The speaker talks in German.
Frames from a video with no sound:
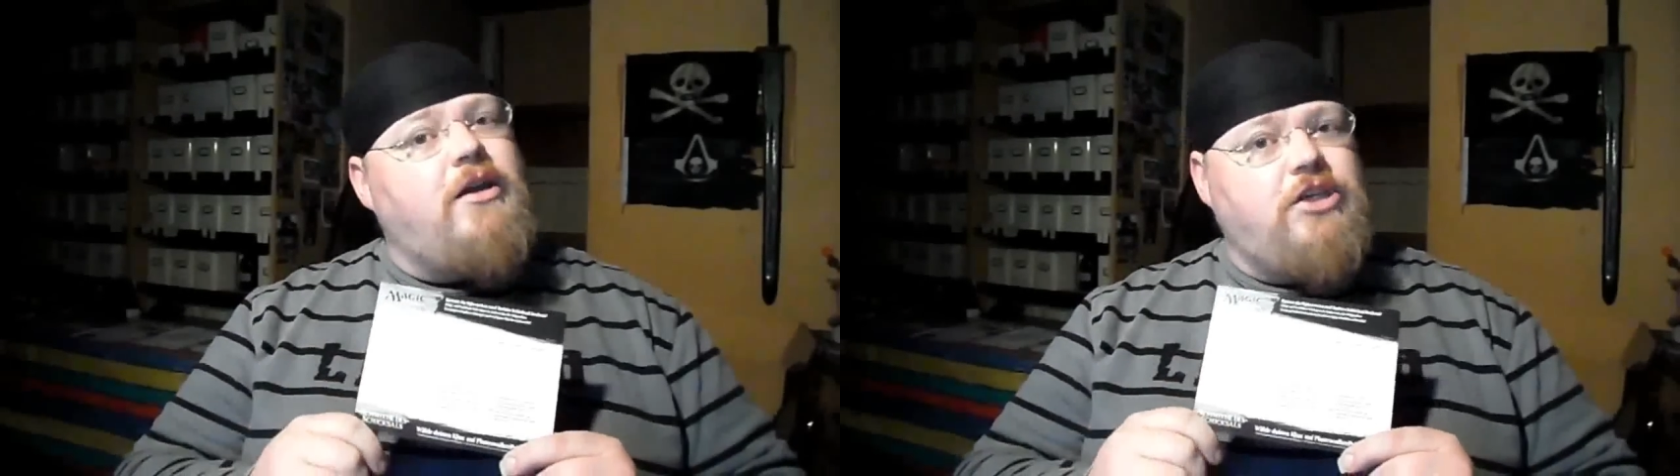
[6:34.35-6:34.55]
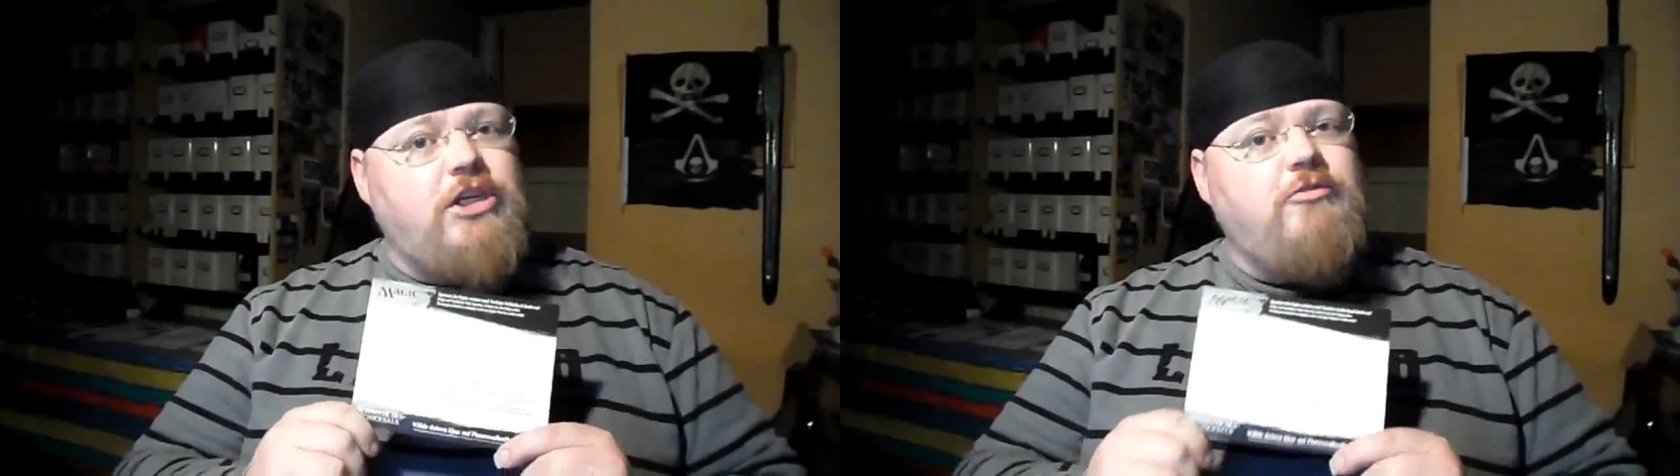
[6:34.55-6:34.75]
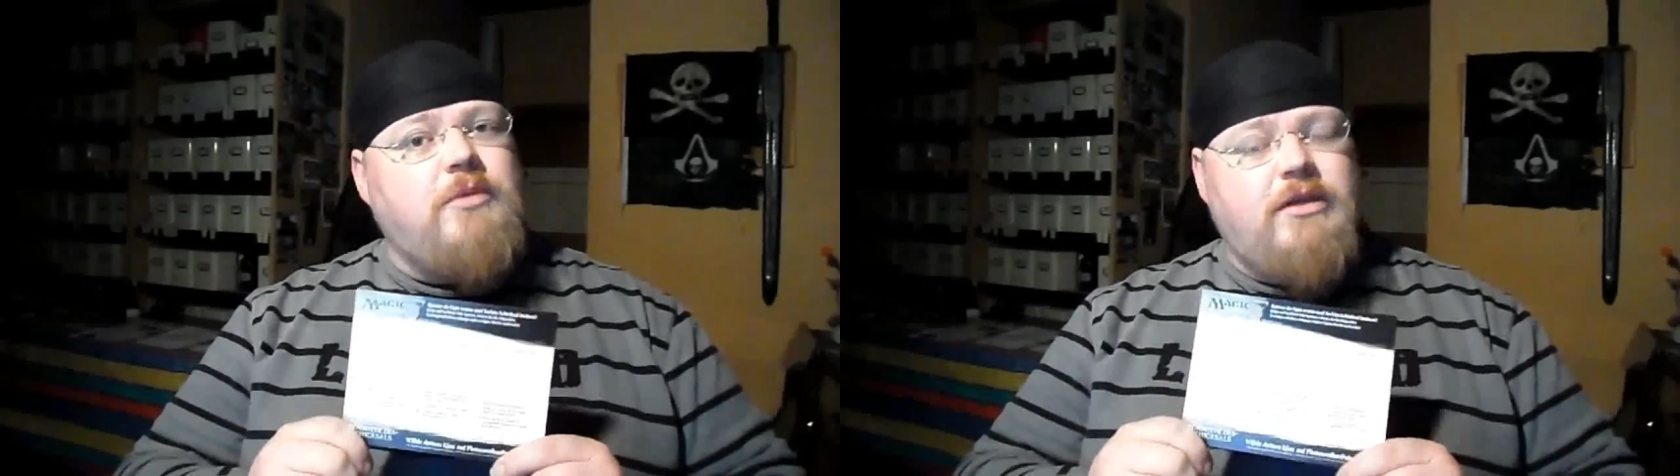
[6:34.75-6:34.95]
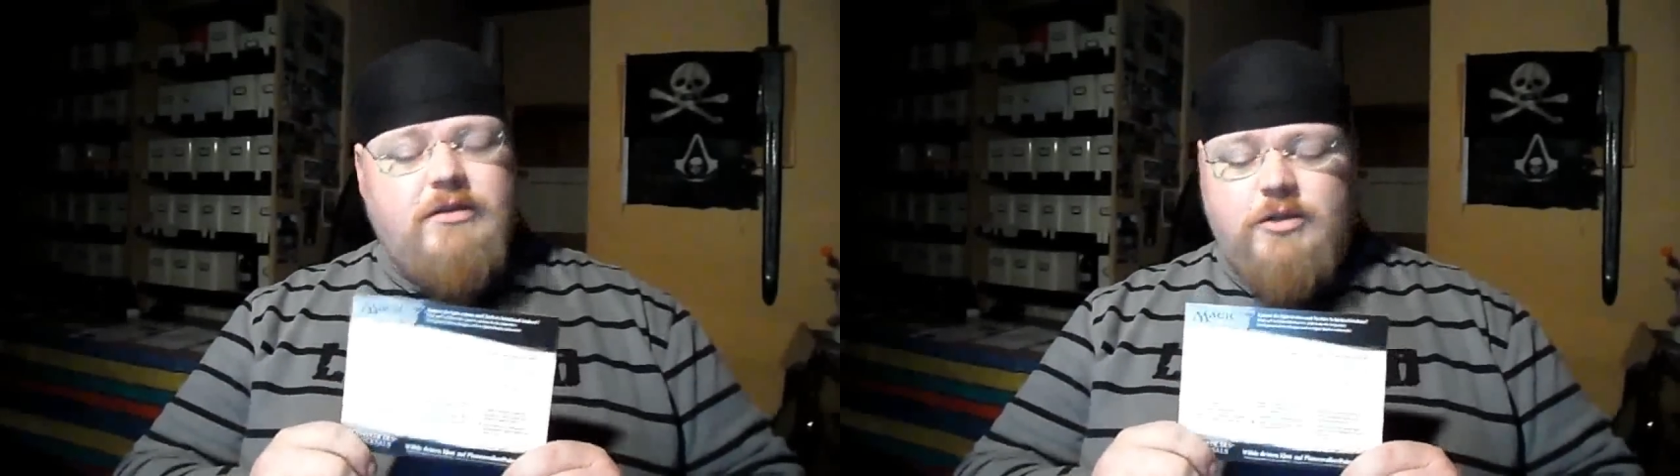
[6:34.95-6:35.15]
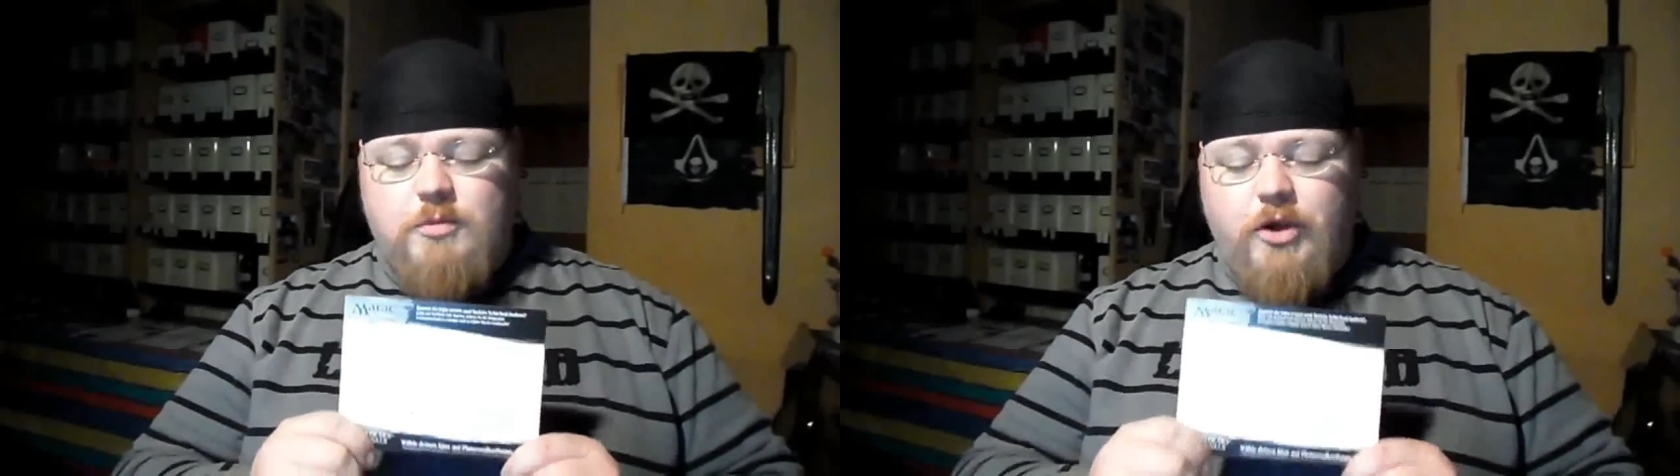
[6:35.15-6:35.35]
ein Achievement
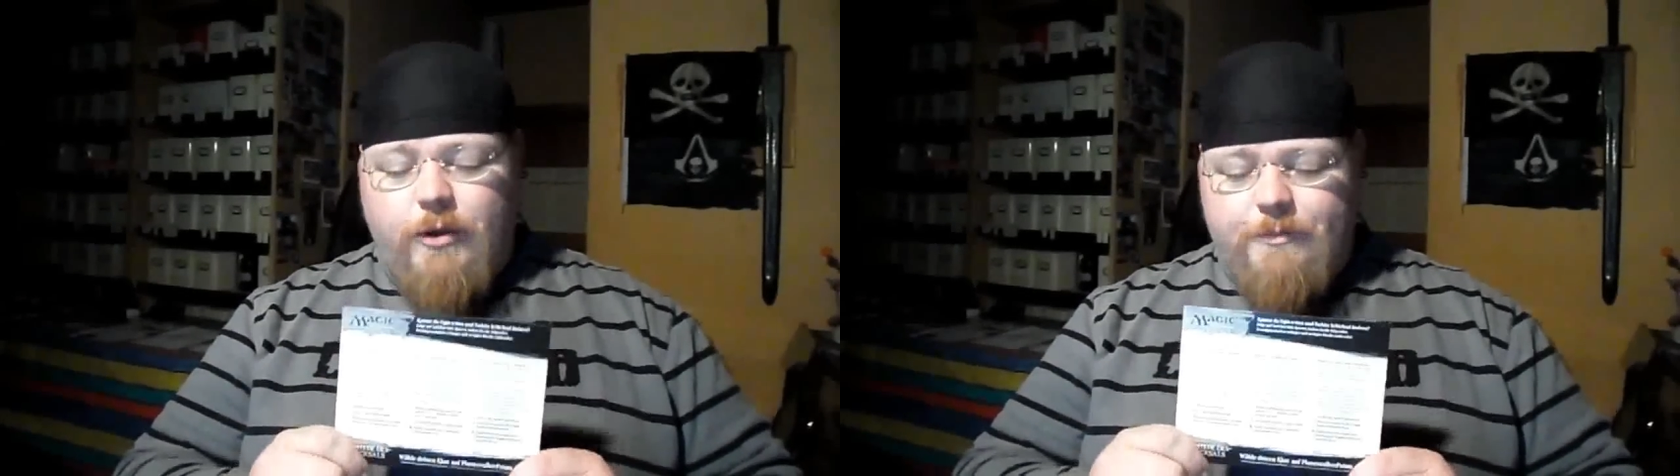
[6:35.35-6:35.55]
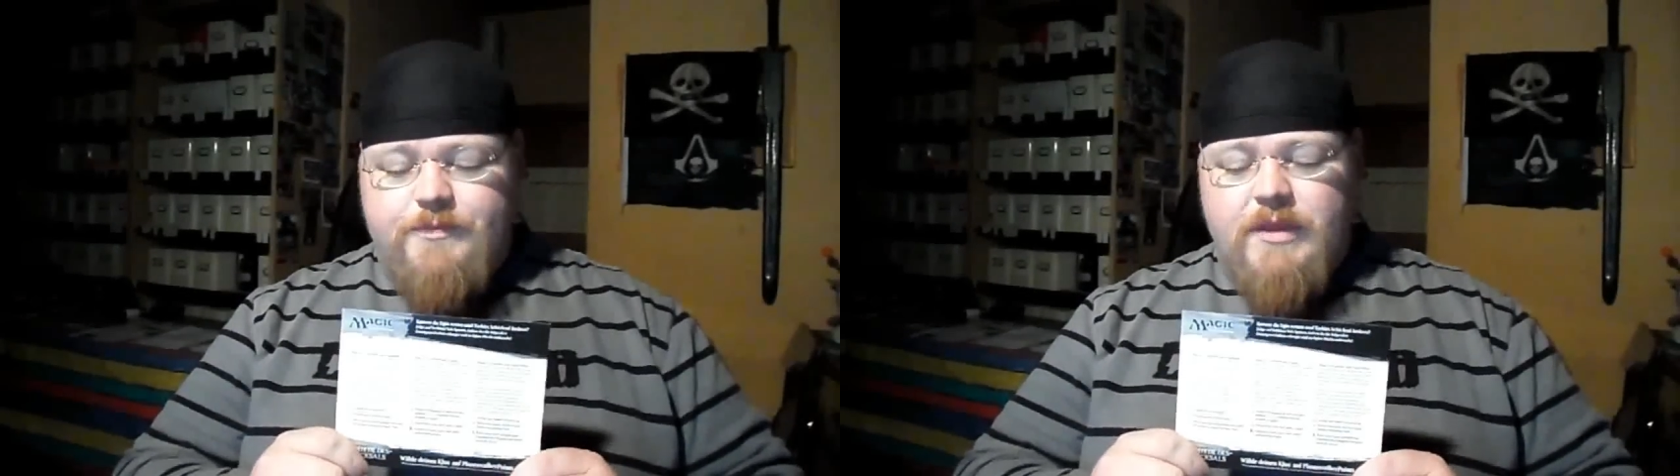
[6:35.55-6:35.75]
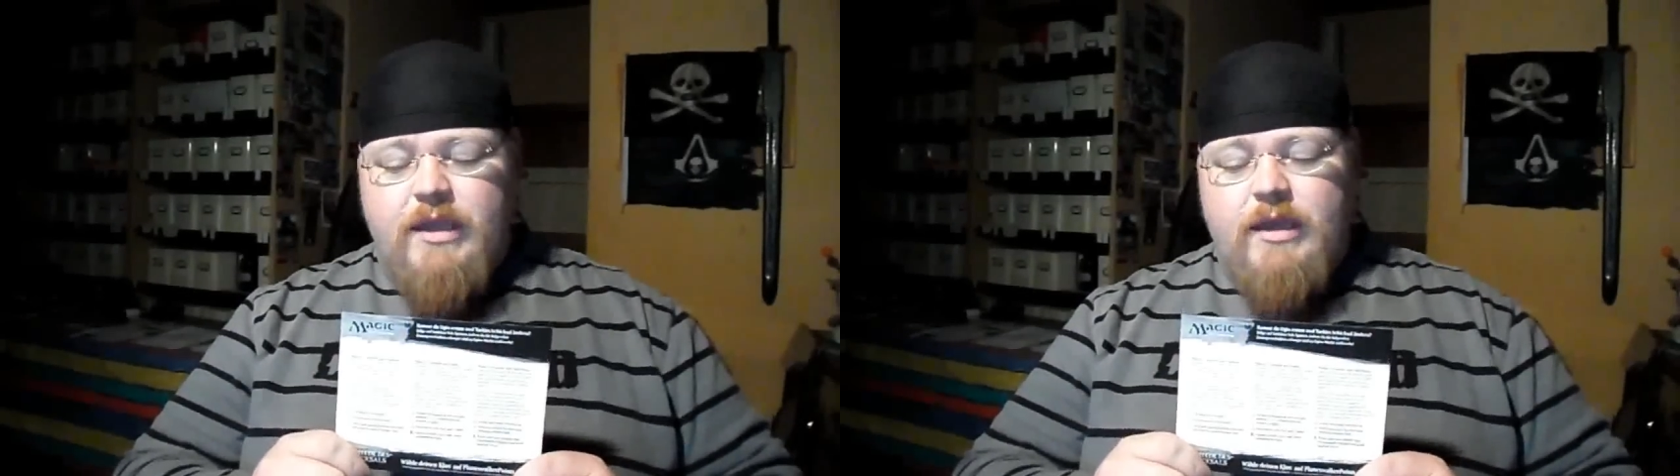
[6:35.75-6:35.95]
zu bekommen.